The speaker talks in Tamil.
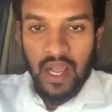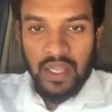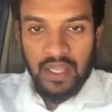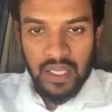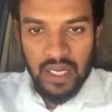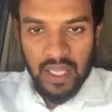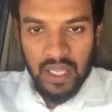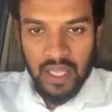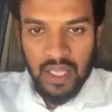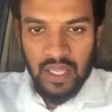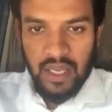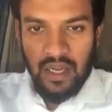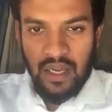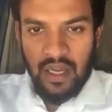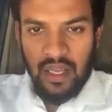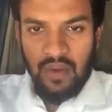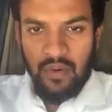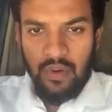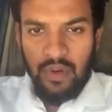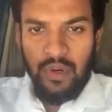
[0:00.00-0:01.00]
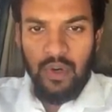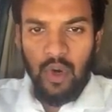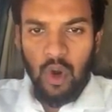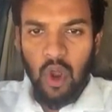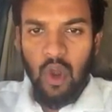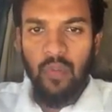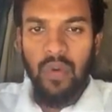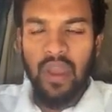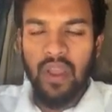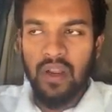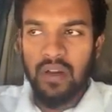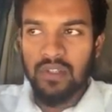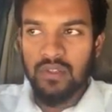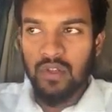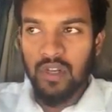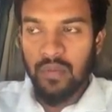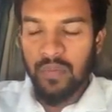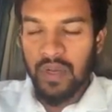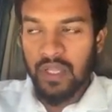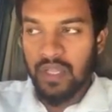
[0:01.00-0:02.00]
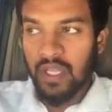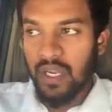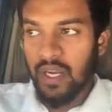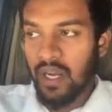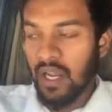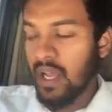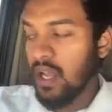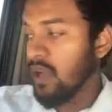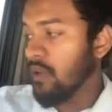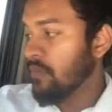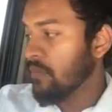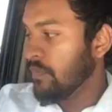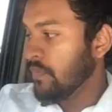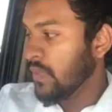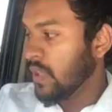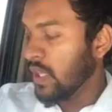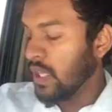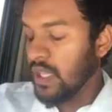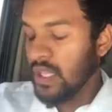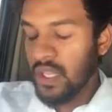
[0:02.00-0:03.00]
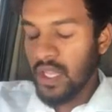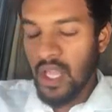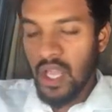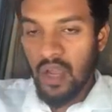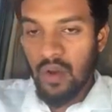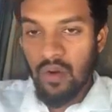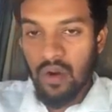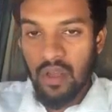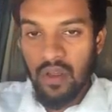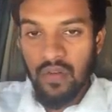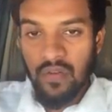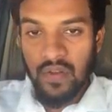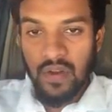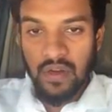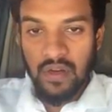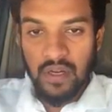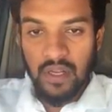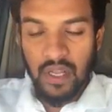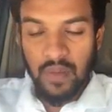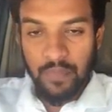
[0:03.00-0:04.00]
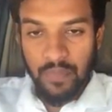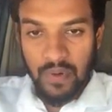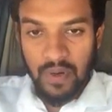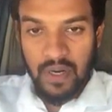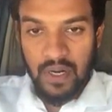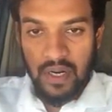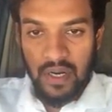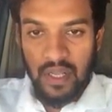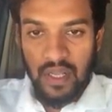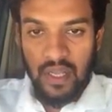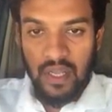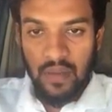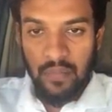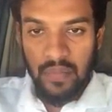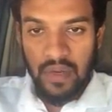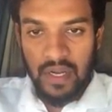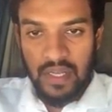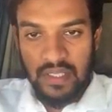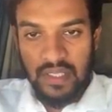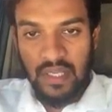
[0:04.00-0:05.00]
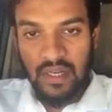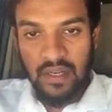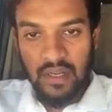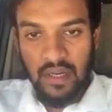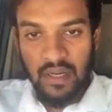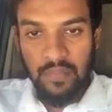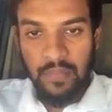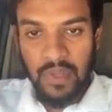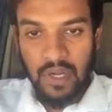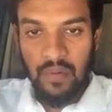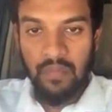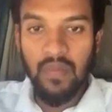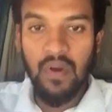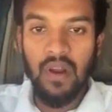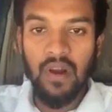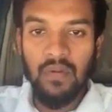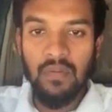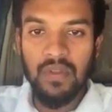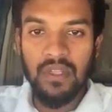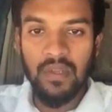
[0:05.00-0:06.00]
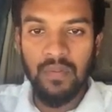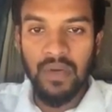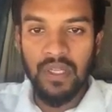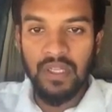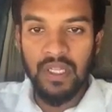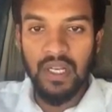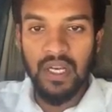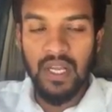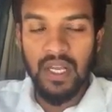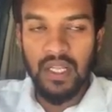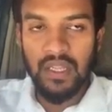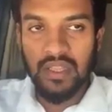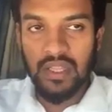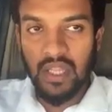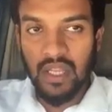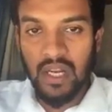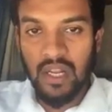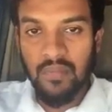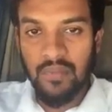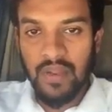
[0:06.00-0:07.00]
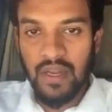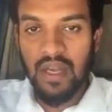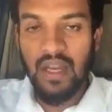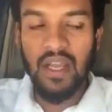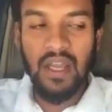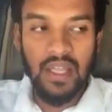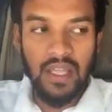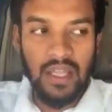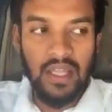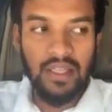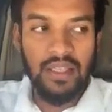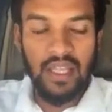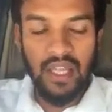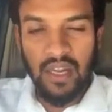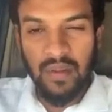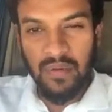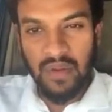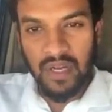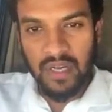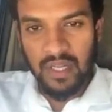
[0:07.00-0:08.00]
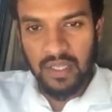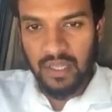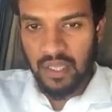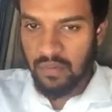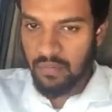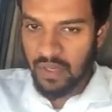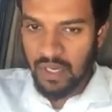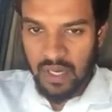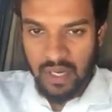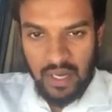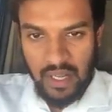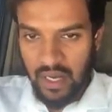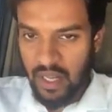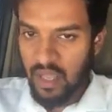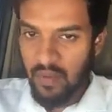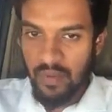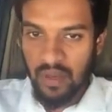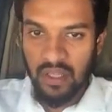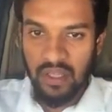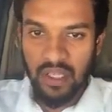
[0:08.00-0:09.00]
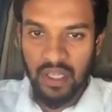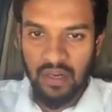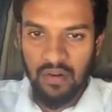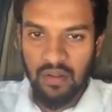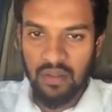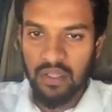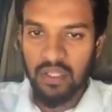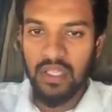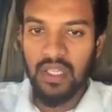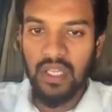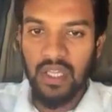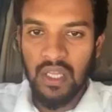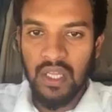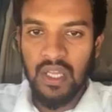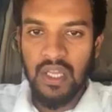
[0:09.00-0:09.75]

அதுலேயும் என்ன ஒரு ட்ராபேக்னு சொல்லி பார்த்தீங்கன்னா இந்தியாவில் விற்கப்படுற மெடிசின்கள் பெரும்பாலும் வந்து பார்த்தீங்கன்னா தரம் இல்லாத தரம் கெட்ட தன்மையில் நிறைய மருந்துகள் வந்து